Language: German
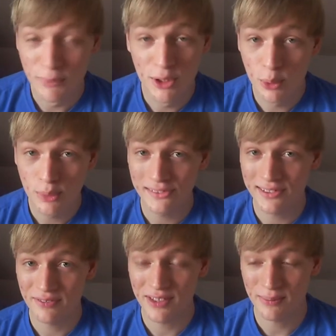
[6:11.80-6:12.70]
Muse
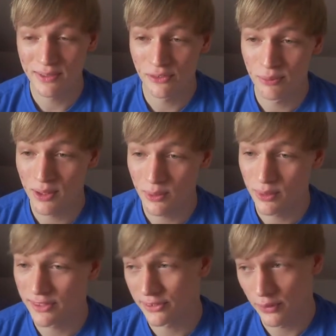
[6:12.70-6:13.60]
gefällt mir super
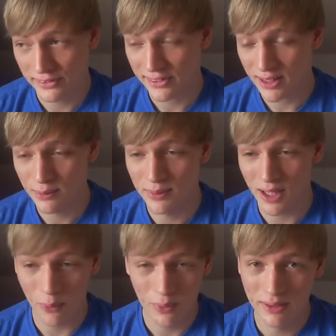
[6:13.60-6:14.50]
gut, das neueste Album da
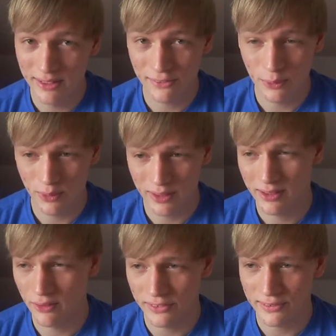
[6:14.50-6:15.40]
auch nicht so gut oder die
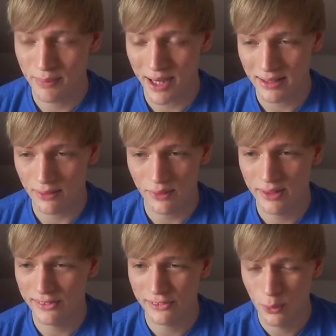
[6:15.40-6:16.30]
neuesten beiden auch
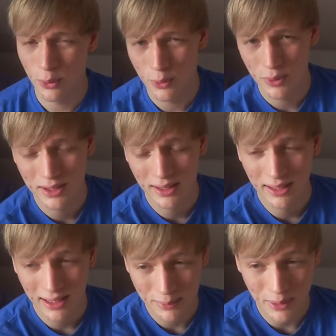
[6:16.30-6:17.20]
nicht so gut,
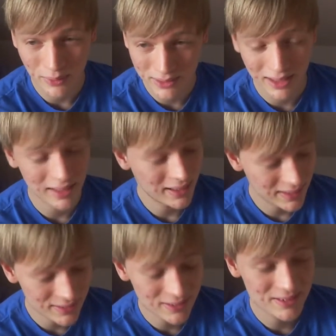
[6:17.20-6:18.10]
aber auch da der
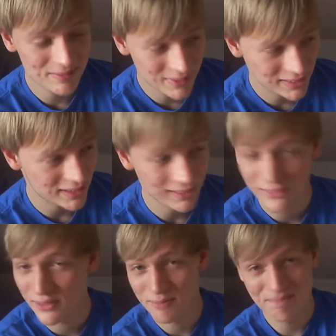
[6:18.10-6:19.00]
alte, das alte
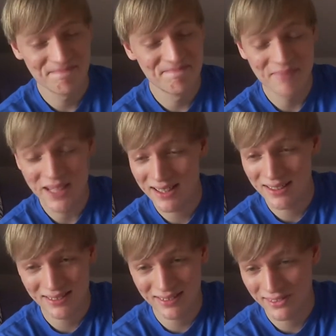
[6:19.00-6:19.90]
Zeug
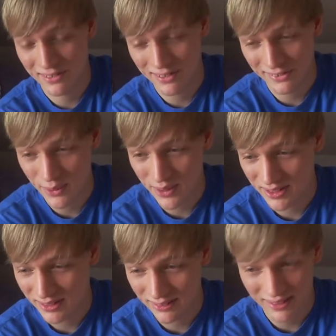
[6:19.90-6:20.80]
mega, also das höre
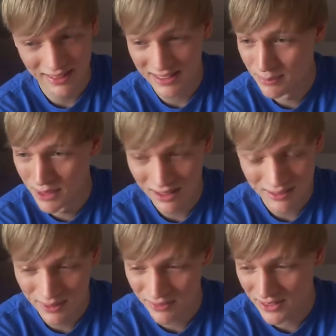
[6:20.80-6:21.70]
ich, kann ich immer,
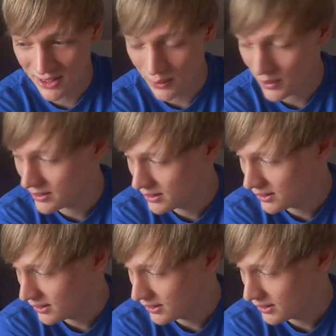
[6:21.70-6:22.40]
immer wieder hören.